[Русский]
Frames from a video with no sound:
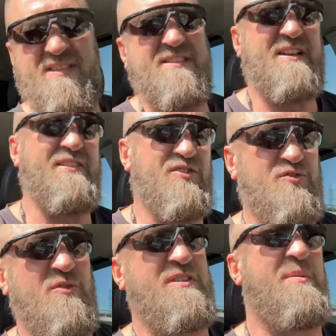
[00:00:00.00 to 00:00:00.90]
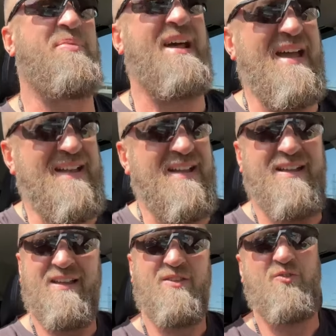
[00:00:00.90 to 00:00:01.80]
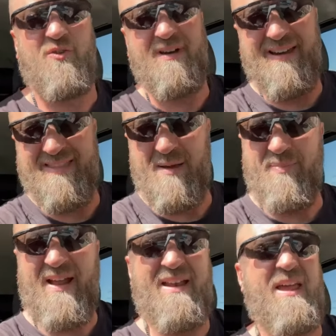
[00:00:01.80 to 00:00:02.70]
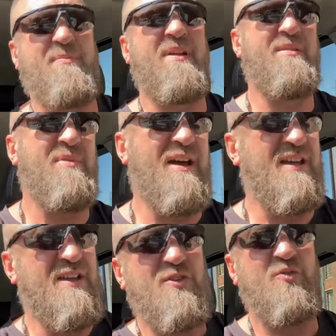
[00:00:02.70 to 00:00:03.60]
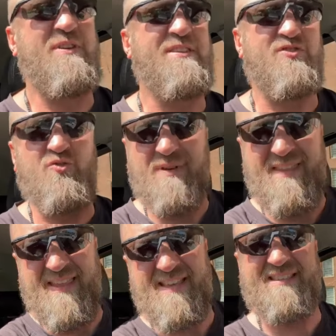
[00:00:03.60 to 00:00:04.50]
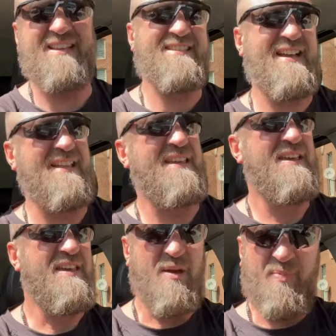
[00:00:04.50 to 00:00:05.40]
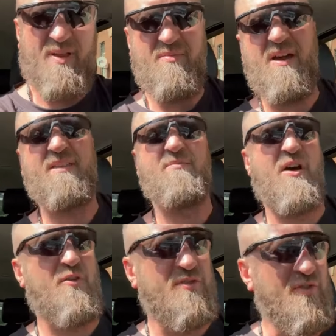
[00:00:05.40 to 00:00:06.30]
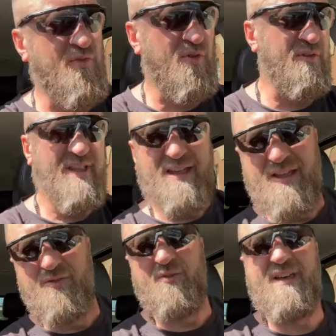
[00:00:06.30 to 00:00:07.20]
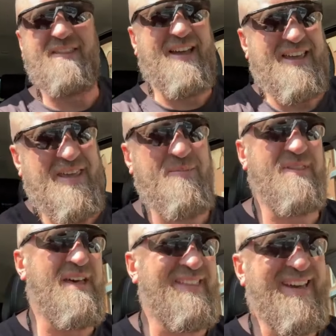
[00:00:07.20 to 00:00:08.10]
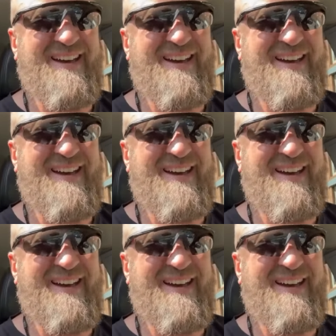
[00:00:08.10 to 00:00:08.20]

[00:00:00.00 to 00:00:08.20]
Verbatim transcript: страны, что это правильно, но это правильно я понимаю, но это, сука, надо создать. Я понимаю, там Народный фронт, но надо именно на